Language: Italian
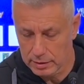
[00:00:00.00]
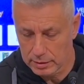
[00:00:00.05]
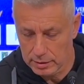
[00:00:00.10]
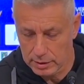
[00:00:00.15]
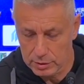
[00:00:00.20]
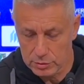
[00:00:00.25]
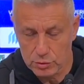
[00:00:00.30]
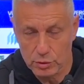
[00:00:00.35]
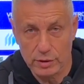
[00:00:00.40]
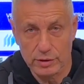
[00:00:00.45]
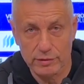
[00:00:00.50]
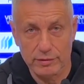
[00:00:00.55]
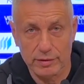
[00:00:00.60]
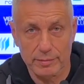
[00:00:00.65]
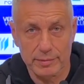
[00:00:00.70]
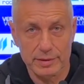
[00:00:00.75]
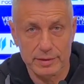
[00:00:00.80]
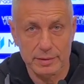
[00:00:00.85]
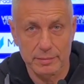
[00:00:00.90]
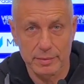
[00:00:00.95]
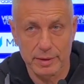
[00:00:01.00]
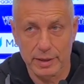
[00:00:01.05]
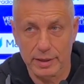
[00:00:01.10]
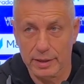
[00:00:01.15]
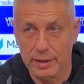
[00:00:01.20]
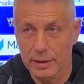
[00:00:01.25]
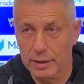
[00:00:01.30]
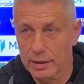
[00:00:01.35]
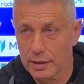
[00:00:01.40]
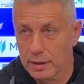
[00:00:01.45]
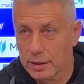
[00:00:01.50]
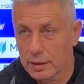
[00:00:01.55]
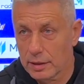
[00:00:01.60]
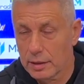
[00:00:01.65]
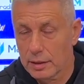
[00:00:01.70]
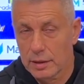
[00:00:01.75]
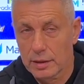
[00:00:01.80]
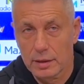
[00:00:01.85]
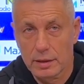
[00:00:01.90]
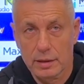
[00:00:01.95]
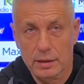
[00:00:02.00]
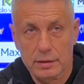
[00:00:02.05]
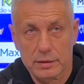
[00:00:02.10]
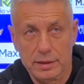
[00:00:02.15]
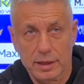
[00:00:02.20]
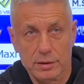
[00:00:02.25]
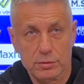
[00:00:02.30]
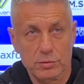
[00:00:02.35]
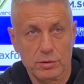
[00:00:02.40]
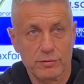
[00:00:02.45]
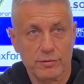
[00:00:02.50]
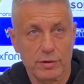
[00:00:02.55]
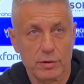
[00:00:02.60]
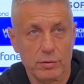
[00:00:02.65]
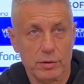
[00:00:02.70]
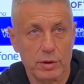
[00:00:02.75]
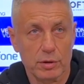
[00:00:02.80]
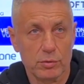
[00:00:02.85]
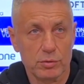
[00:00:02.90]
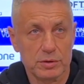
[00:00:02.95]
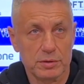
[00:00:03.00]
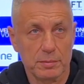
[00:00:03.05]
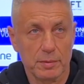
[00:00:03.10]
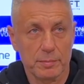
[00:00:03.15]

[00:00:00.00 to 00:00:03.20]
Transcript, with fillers: e gioca veramente bene. Tanto è vero che l'ultima